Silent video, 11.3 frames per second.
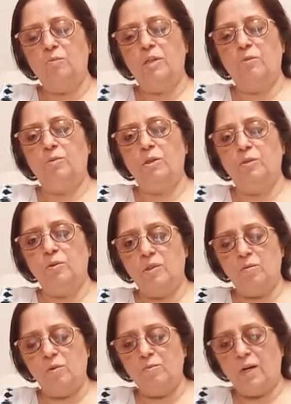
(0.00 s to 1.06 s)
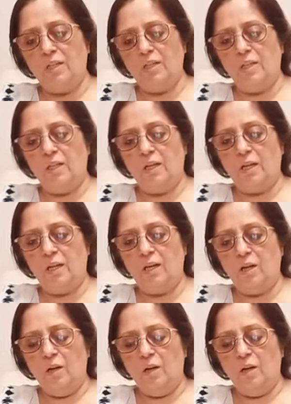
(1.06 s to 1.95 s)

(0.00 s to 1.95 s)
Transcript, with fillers: मेरे बच्चों से भी बात की है